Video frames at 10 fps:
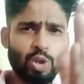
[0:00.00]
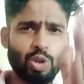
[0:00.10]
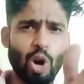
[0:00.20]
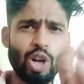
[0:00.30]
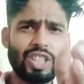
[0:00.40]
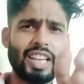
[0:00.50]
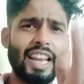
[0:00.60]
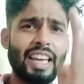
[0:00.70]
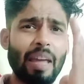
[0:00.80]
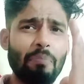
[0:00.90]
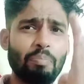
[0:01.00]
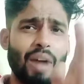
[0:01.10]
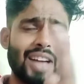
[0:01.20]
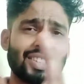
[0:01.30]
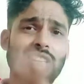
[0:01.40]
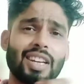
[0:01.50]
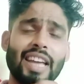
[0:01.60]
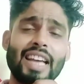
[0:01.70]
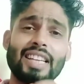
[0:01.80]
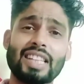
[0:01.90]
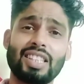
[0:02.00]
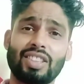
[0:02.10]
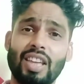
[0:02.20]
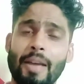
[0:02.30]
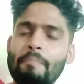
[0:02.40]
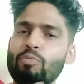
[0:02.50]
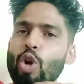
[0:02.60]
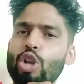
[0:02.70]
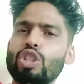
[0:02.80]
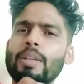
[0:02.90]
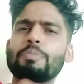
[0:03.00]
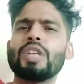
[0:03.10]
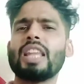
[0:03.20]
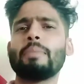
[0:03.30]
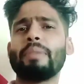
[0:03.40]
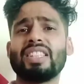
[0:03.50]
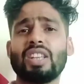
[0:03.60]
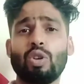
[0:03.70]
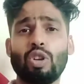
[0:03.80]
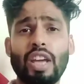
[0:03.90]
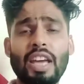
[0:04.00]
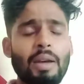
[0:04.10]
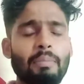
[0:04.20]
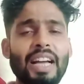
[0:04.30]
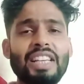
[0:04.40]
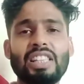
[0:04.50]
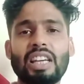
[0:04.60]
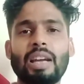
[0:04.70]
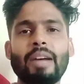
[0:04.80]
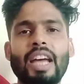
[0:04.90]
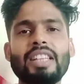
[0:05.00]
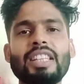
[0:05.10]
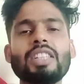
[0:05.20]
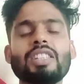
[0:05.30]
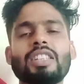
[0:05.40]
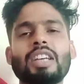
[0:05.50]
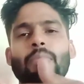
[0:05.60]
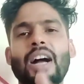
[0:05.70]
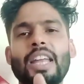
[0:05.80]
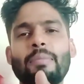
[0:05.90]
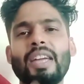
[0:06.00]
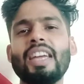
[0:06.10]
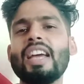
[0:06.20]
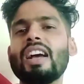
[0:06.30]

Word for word: शॉर्ट सेलिंग के मास्टर कहे जा सकते हैं और सबसे ज़्यादा पैसा उन्होंने वहीं से कमाया जिस जमाने में